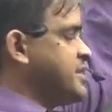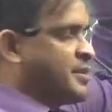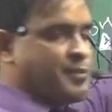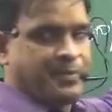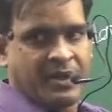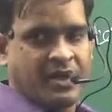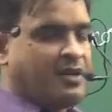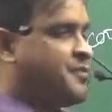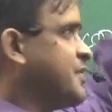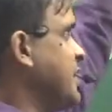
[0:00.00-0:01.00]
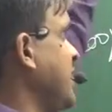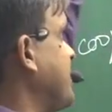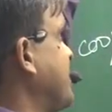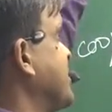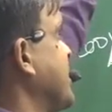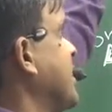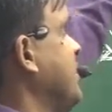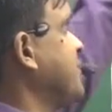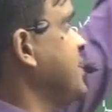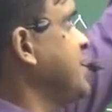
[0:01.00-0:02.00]
सब ऊपर रखा फिर एक पीछे
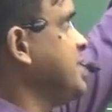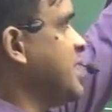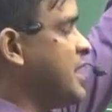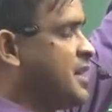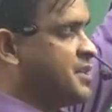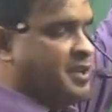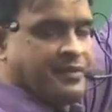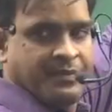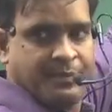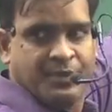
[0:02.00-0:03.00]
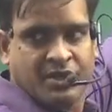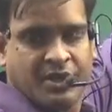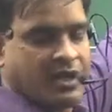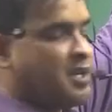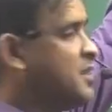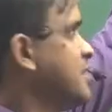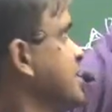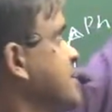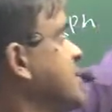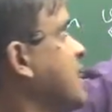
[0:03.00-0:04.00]
रखा फिर यहाँ ये पीछे रखा
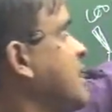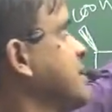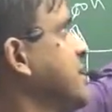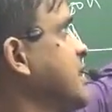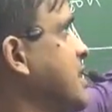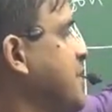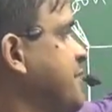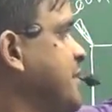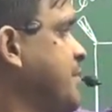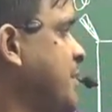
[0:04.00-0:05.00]
यहाँ ये रखा फिर